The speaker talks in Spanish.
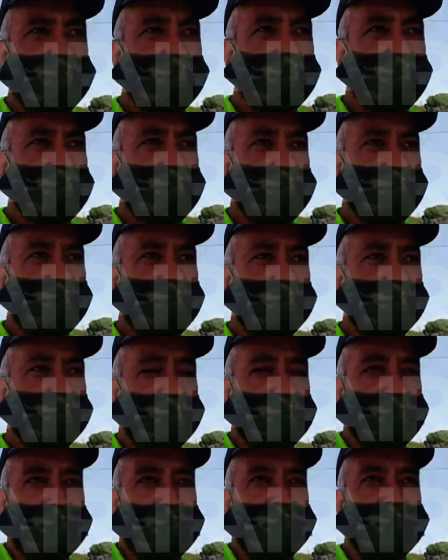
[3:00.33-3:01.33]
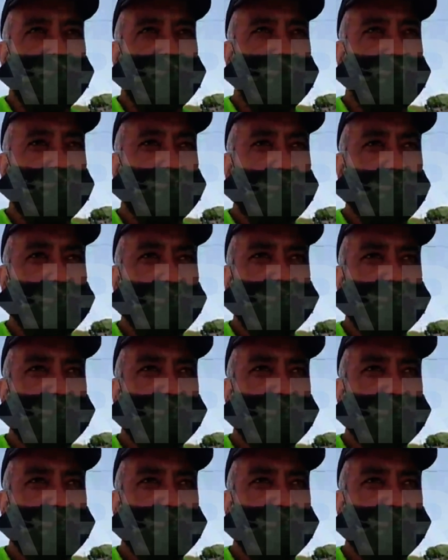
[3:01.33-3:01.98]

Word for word: marzo, marzo más o menos que arrancó, bueno,